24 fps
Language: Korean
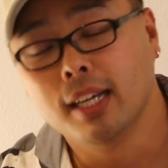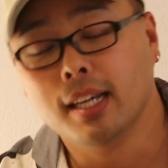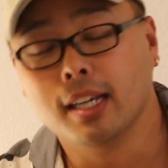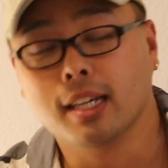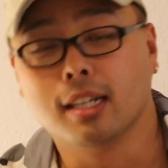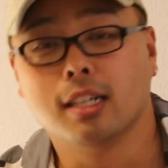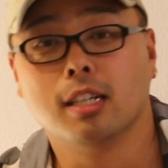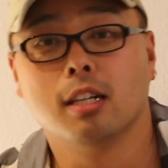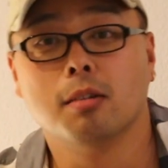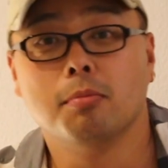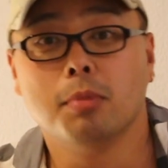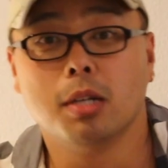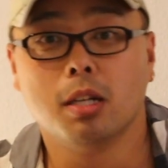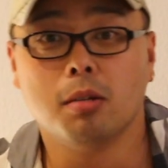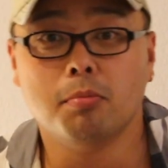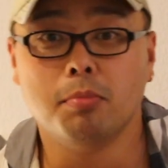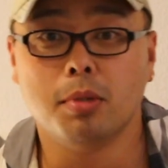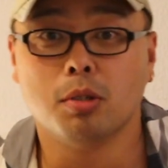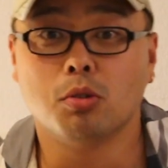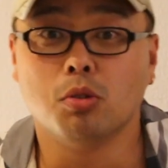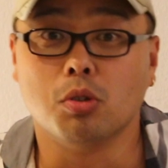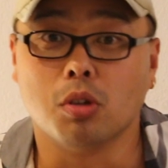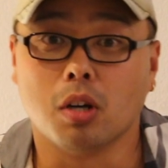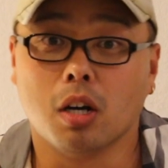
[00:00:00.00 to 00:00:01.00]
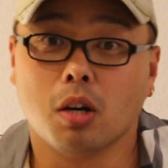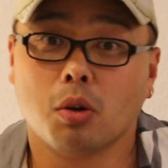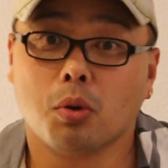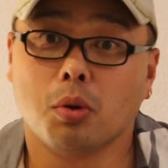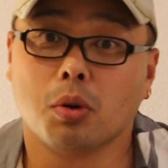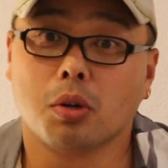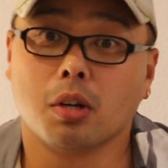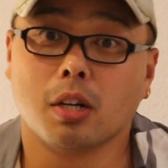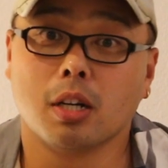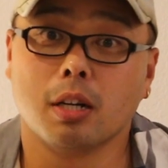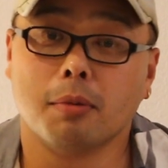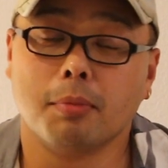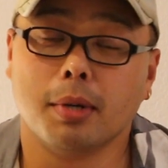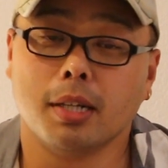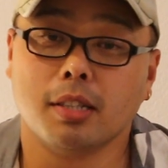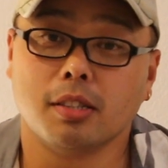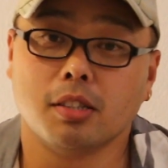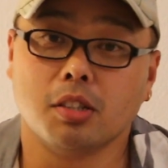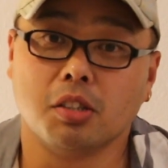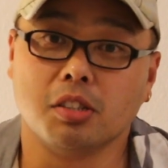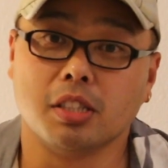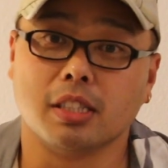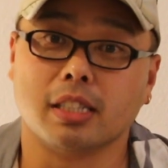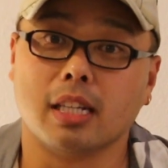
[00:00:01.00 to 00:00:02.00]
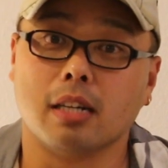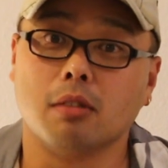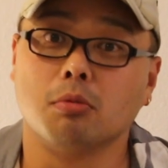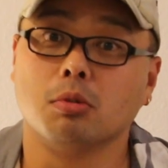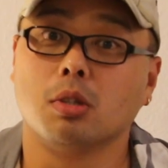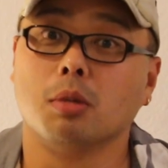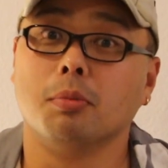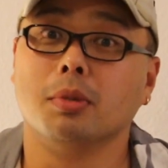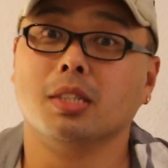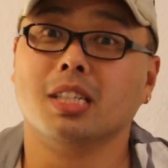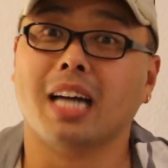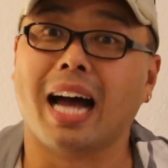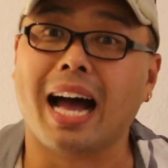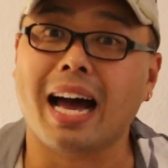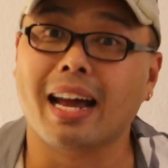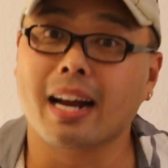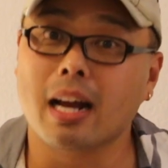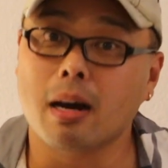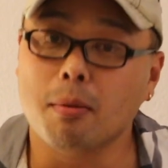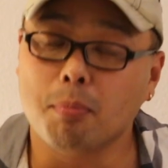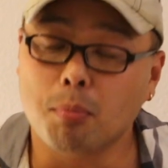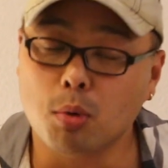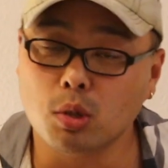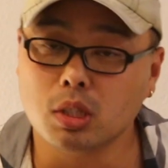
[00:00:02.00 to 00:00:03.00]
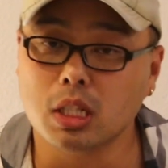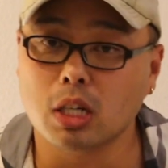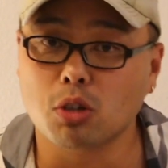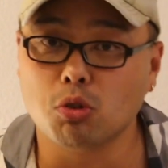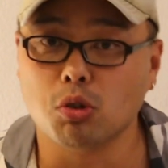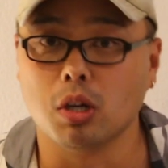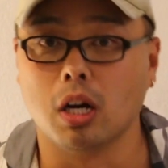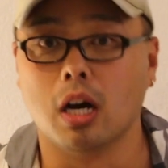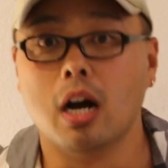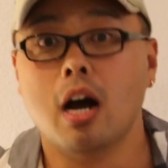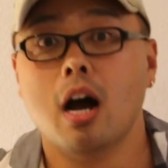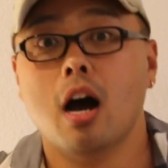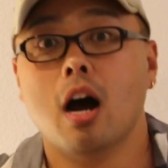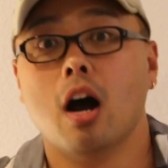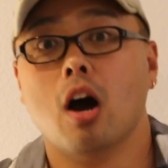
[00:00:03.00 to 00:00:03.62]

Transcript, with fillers: 예, 그러면은 미국 코로나 바이러스 현재 상황부터 먼저 알아보자고요.